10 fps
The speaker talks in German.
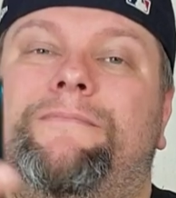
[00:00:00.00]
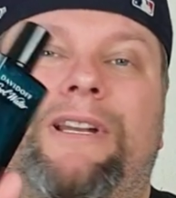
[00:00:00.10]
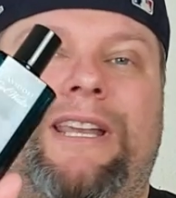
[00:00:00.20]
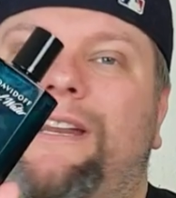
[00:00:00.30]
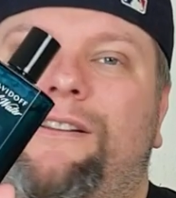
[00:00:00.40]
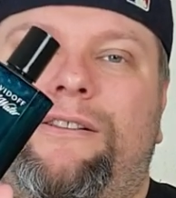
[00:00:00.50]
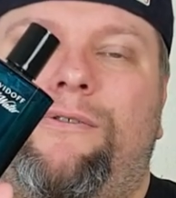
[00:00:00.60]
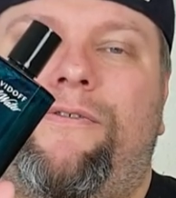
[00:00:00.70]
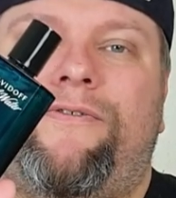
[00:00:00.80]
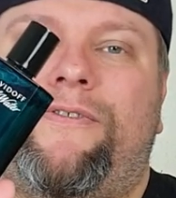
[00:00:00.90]
mit dem
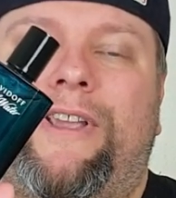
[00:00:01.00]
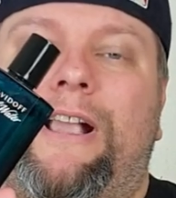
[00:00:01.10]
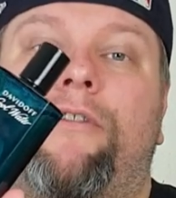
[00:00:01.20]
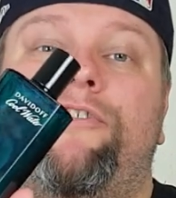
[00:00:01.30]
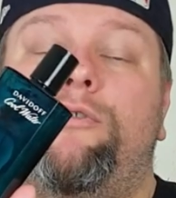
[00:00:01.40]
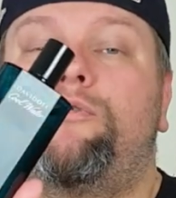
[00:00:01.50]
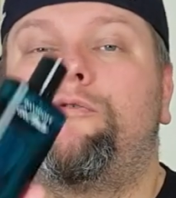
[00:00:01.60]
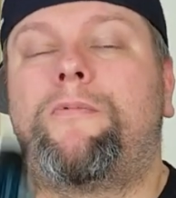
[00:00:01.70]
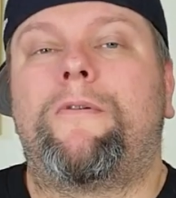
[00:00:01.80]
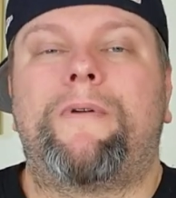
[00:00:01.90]
Duft fing auf
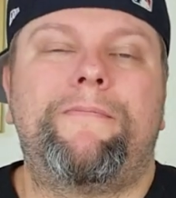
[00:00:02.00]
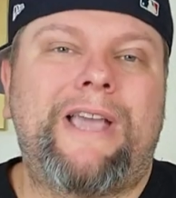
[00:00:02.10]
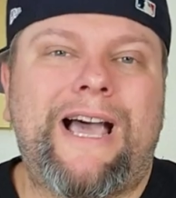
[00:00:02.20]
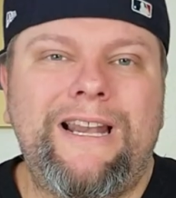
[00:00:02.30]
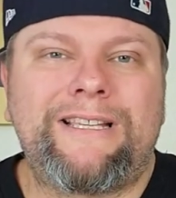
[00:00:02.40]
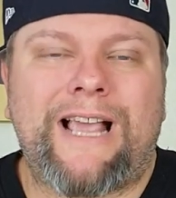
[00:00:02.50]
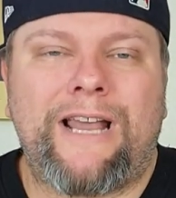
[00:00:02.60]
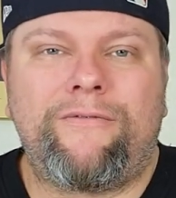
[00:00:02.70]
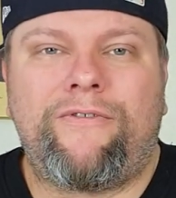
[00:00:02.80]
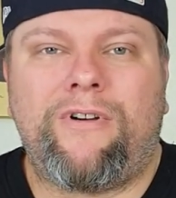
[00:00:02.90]
YouTube auch bei mir alles
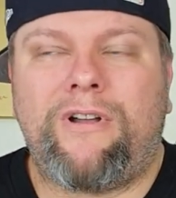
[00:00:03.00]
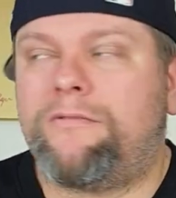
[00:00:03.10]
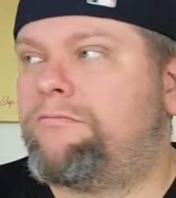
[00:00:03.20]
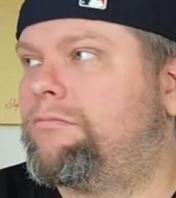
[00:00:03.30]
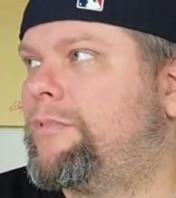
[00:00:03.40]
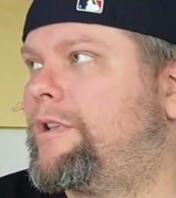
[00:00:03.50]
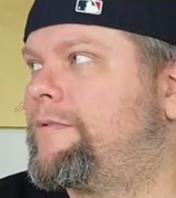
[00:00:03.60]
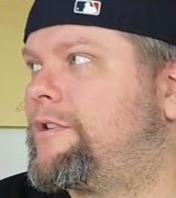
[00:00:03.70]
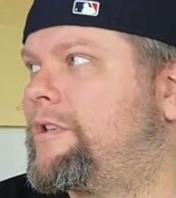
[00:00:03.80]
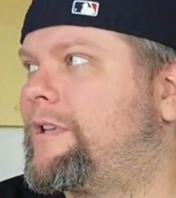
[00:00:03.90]
an vor,
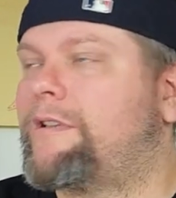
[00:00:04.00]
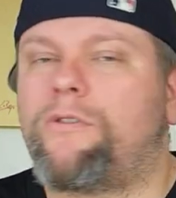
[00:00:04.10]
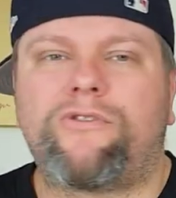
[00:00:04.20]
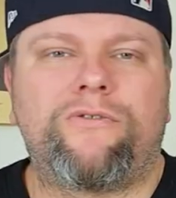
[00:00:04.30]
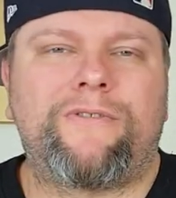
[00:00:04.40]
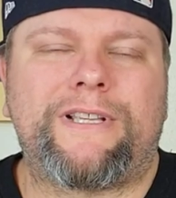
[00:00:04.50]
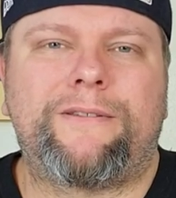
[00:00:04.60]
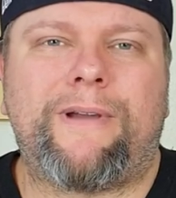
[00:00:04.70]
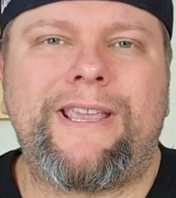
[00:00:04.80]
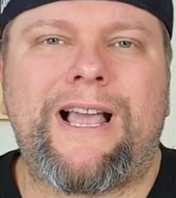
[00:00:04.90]
inzwischen ist das auch schon fast
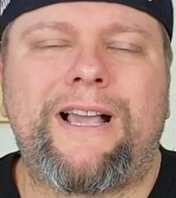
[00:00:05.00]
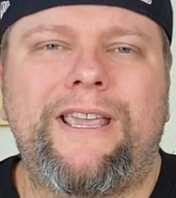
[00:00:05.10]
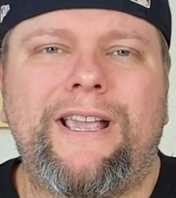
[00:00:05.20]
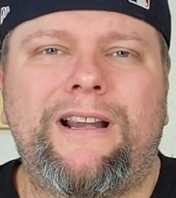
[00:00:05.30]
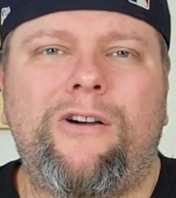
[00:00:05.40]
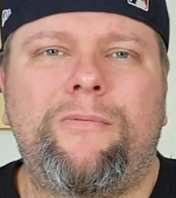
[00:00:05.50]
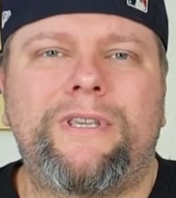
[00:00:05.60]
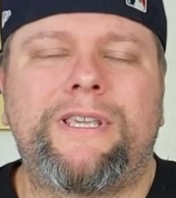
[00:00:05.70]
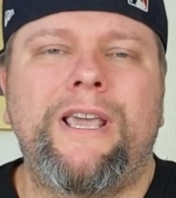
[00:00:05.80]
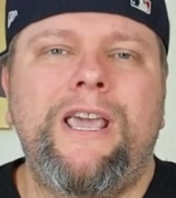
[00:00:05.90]
zwei Jahre her, glaube
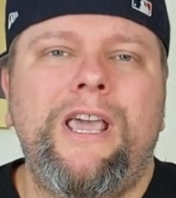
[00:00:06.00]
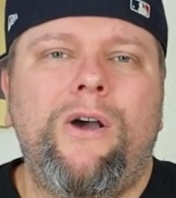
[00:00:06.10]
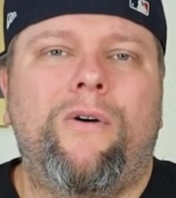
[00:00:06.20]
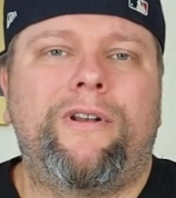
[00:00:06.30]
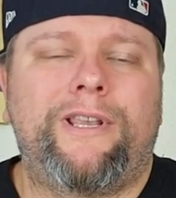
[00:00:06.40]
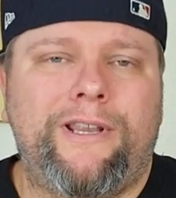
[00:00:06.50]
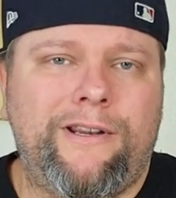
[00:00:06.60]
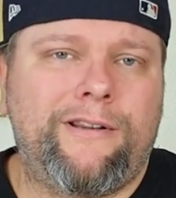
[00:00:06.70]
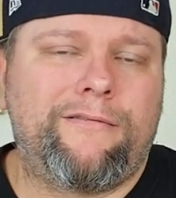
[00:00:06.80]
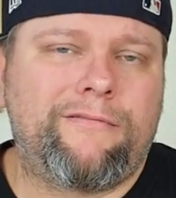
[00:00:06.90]
ich. Und
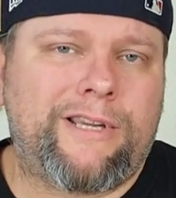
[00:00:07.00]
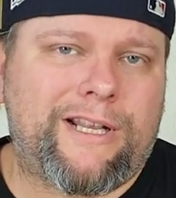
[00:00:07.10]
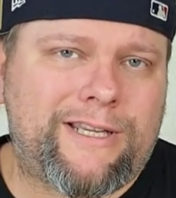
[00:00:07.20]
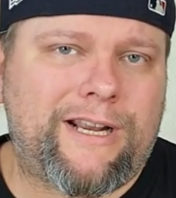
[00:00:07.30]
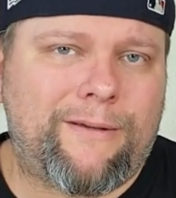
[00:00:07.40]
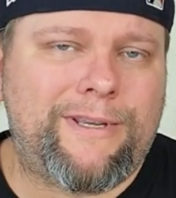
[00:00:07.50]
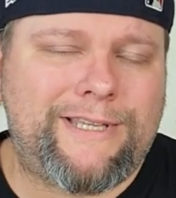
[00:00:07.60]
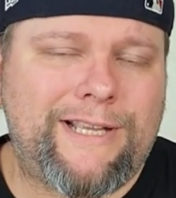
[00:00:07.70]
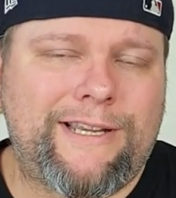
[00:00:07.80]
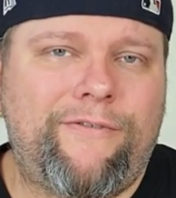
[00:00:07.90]
in der Zeit habe ich
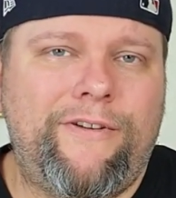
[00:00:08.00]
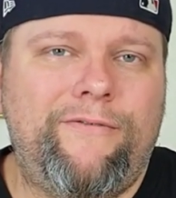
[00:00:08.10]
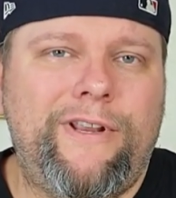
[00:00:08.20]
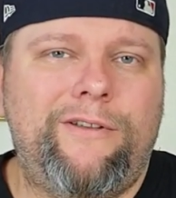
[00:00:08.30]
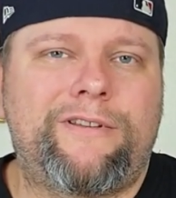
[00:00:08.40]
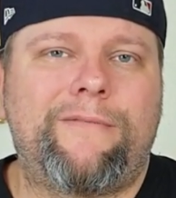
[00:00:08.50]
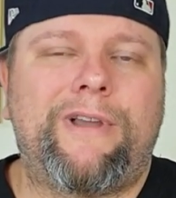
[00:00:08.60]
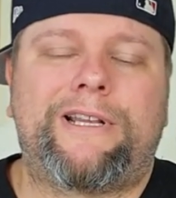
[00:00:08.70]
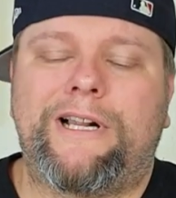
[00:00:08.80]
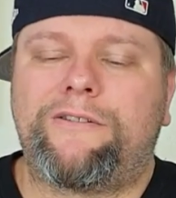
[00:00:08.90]
sehr, sehr viele Videos
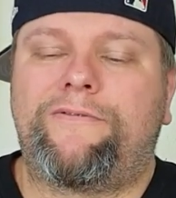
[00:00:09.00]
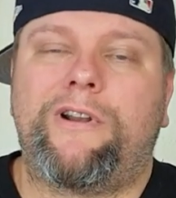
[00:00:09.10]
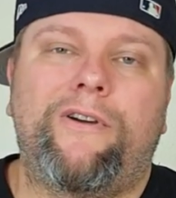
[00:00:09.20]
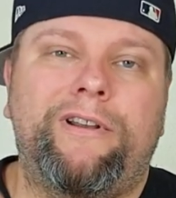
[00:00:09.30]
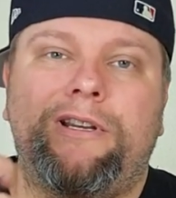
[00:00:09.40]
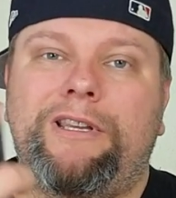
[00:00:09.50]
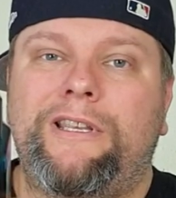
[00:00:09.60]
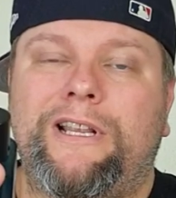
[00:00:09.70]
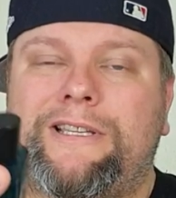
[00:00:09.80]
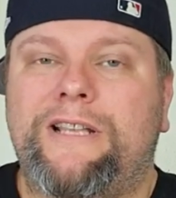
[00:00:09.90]
gemacht. Also für Leute,
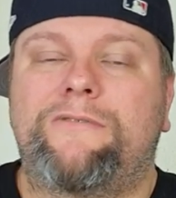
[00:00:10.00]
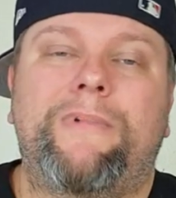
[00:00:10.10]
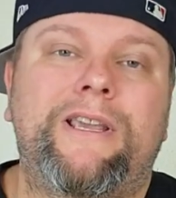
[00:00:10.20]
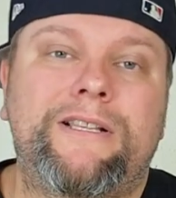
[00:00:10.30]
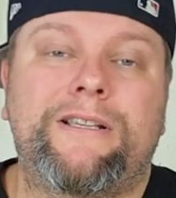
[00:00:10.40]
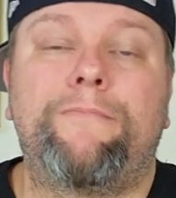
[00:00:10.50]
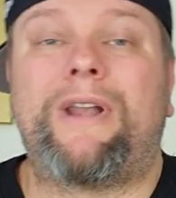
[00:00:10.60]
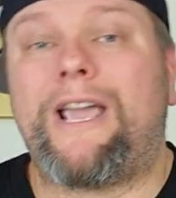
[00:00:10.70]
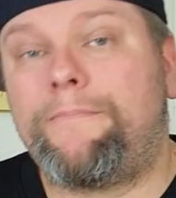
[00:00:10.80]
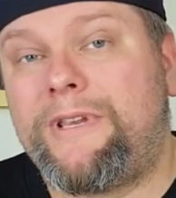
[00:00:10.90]
die das erste Mal hier sind,
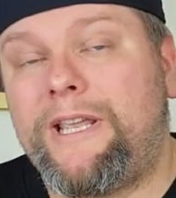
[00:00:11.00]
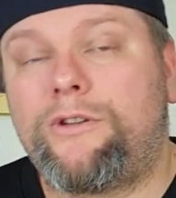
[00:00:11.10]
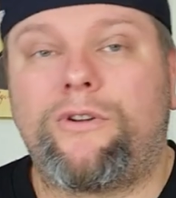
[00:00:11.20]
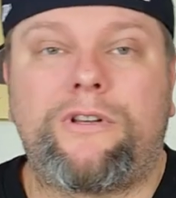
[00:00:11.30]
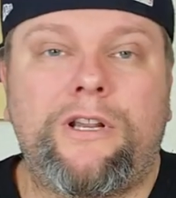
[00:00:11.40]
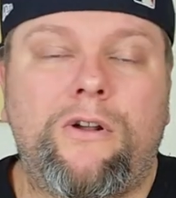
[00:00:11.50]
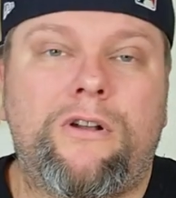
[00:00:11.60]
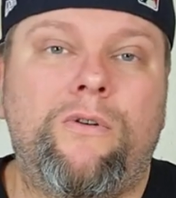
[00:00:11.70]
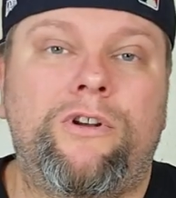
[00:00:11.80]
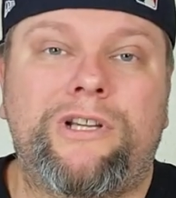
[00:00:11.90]
bleibt hier, drückt die
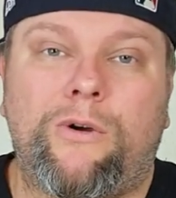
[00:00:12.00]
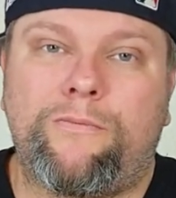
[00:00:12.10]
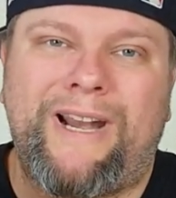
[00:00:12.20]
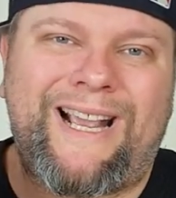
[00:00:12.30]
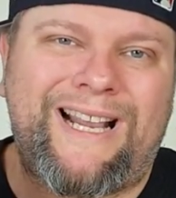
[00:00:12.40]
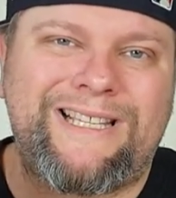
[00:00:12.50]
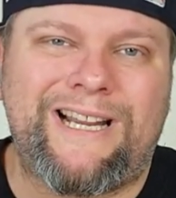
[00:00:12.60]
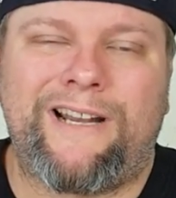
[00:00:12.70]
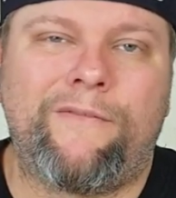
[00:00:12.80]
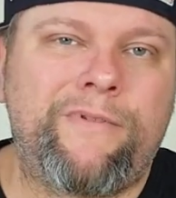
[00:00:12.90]
Glocke und schaut meine
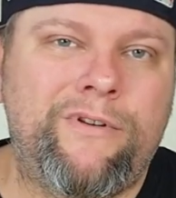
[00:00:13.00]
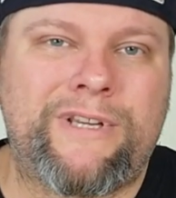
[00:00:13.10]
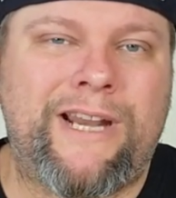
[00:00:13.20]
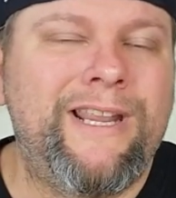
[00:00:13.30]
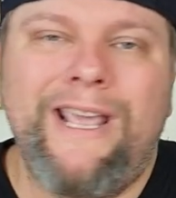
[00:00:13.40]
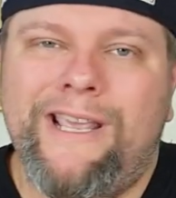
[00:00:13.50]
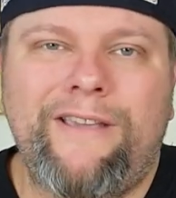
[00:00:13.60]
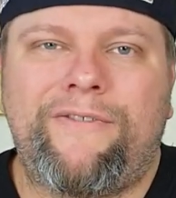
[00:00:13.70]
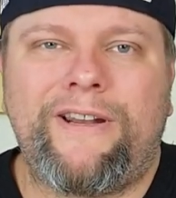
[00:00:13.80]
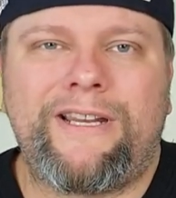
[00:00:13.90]
ganzen anderen Videos an.
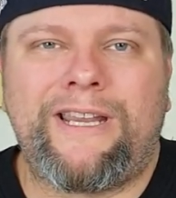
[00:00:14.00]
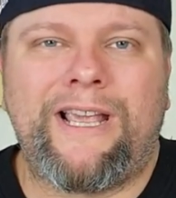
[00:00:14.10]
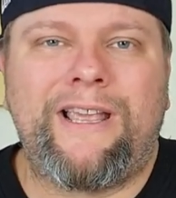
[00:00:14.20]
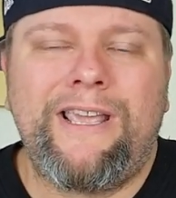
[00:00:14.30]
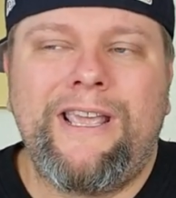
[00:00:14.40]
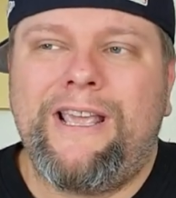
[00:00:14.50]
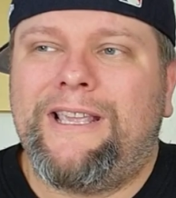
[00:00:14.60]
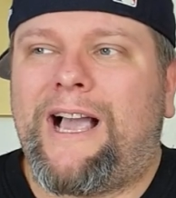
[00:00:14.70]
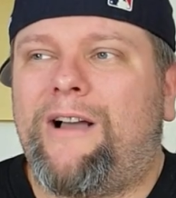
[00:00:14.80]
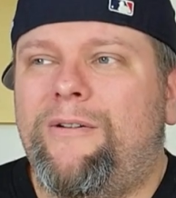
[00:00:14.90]
Hier findet ihr,
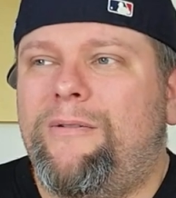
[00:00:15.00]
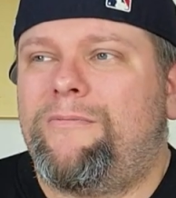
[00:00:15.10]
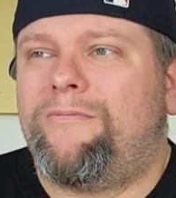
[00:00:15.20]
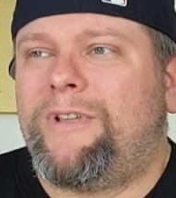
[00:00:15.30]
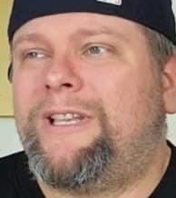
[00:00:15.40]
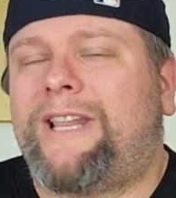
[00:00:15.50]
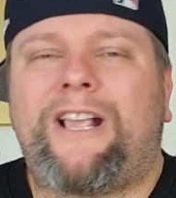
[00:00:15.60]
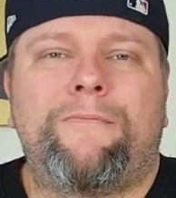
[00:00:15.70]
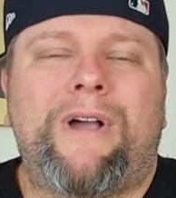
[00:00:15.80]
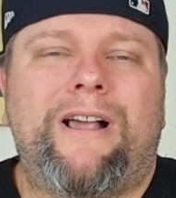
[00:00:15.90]
ja, ich
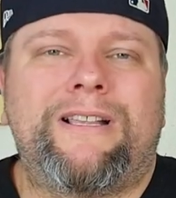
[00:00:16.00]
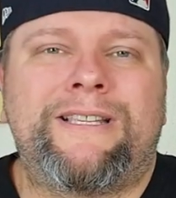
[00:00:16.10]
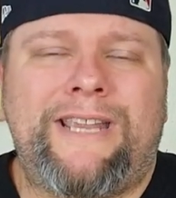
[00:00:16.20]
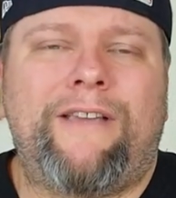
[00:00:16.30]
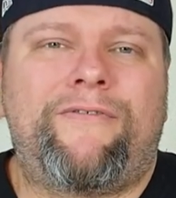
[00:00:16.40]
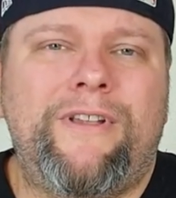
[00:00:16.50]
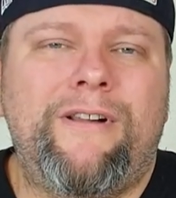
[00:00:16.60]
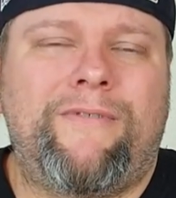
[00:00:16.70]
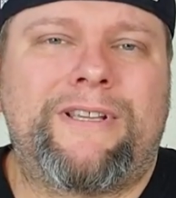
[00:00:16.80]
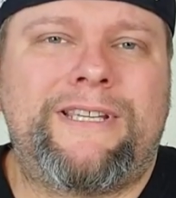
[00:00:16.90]
denke mal, sehr
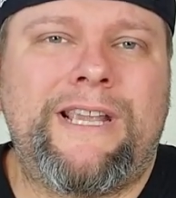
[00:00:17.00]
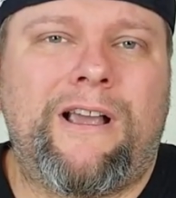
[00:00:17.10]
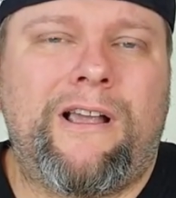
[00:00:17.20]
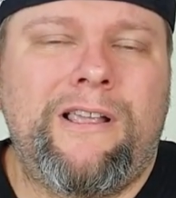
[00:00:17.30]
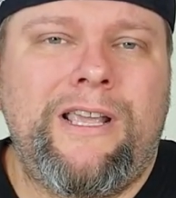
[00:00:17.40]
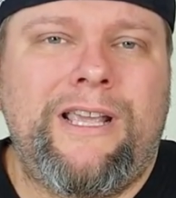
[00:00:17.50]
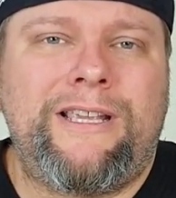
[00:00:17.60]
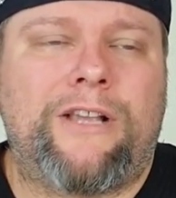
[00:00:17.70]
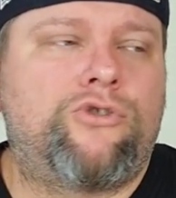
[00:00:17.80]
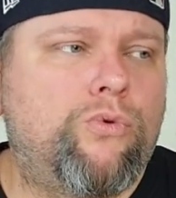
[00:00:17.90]
viel, was ihr
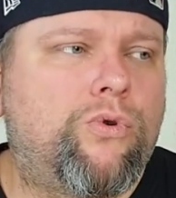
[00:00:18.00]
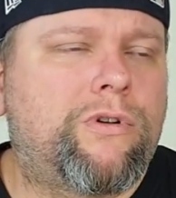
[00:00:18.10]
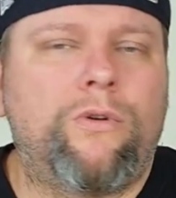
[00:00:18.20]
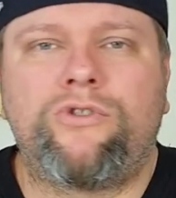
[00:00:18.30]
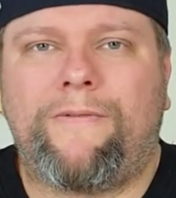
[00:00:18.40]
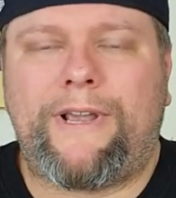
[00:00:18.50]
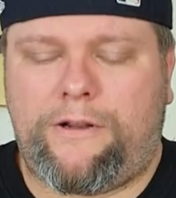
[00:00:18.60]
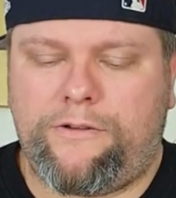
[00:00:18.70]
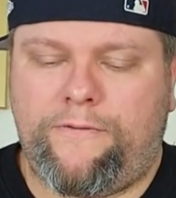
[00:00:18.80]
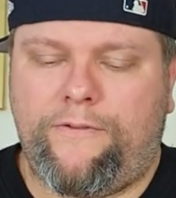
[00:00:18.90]
ja sucht und so
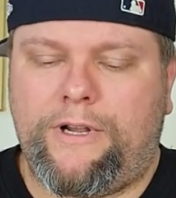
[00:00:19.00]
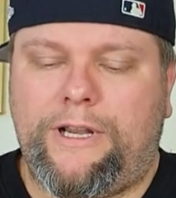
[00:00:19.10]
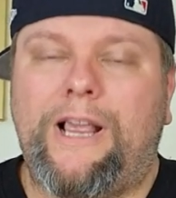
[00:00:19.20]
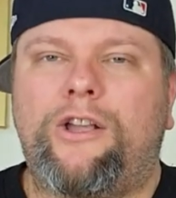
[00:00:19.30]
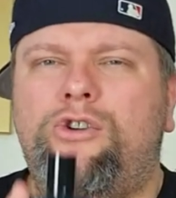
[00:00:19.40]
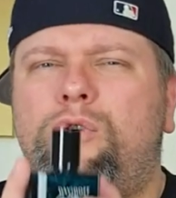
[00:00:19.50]
weiter und so fort.